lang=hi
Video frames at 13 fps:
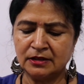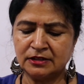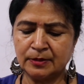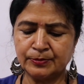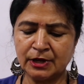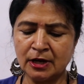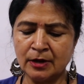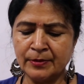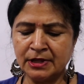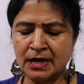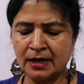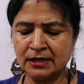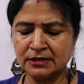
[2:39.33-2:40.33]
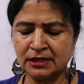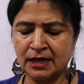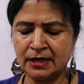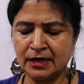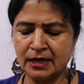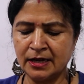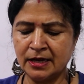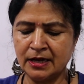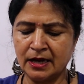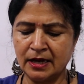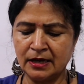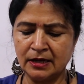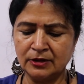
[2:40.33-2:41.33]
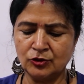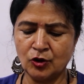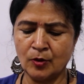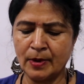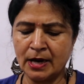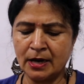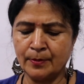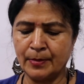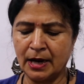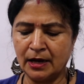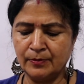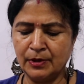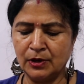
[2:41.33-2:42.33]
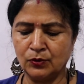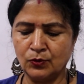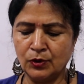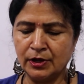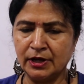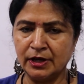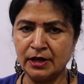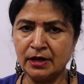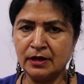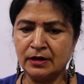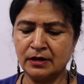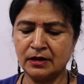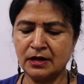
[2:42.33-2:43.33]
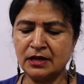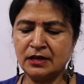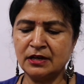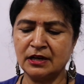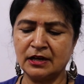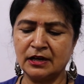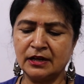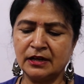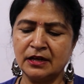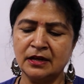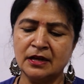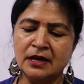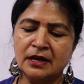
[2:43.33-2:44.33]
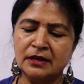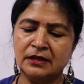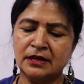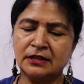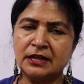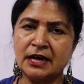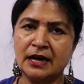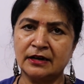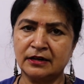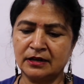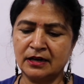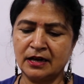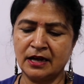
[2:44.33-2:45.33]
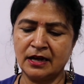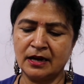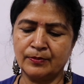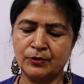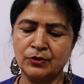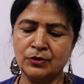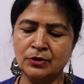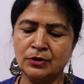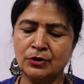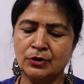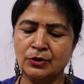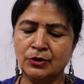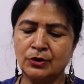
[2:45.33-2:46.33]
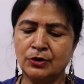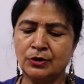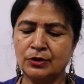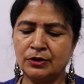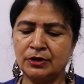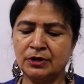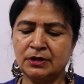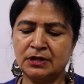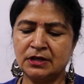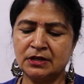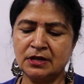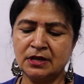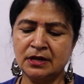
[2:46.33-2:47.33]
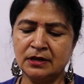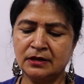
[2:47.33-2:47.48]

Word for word: जब तक हमें धागा चलाना नहीं आएगा तो हमारे बाल बिल्कुल ही नहीं निकलेंगे ये ध्यान रखना है आपको ये देखिए